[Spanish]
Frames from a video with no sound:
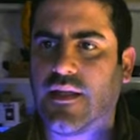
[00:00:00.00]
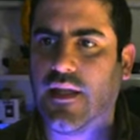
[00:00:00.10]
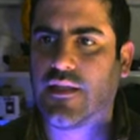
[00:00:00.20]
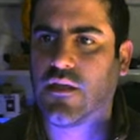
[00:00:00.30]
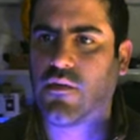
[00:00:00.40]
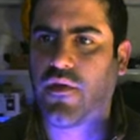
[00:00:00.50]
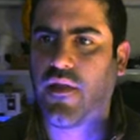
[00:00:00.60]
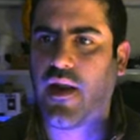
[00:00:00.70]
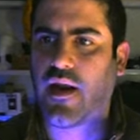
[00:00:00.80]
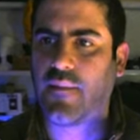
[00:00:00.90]
en, estas,
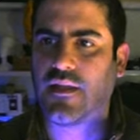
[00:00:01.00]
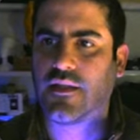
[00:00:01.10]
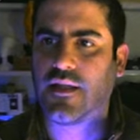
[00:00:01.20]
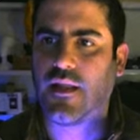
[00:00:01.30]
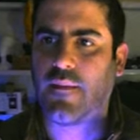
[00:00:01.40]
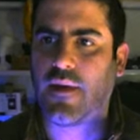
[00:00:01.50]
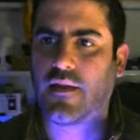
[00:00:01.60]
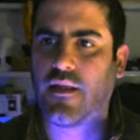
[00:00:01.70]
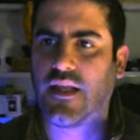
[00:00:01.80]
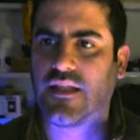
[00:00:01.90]
opciones de la herramienta, de la
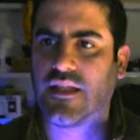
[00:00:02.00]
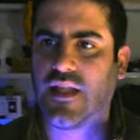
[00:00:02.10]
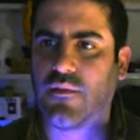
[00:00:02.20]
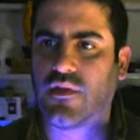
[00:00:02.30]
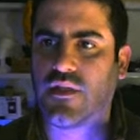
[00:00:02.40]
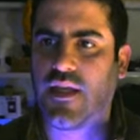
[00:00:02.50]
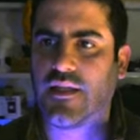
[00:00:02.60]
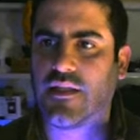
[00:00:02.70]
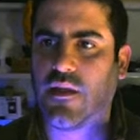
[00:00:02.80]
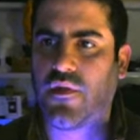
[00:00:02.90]
parte derecha, tenemos
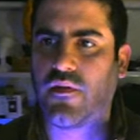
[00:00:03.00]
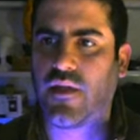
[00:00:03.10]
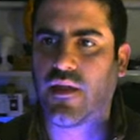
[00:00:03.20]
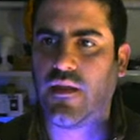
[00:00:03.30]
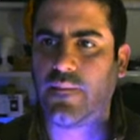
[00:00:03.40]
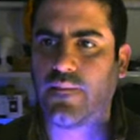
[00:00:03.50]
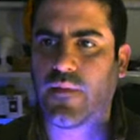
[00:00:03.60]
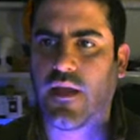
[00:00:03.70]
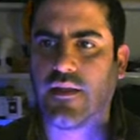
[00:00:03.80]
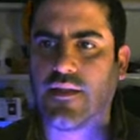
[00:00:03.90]
esta opción de aquí,
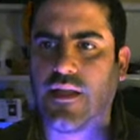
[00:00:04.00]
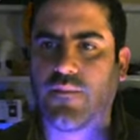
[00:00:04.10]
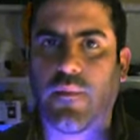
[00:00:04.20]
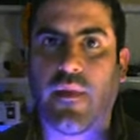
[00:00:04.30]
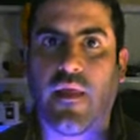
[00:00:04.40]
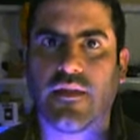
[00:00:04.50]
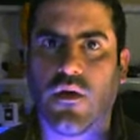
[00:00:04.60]
que es las propiedades del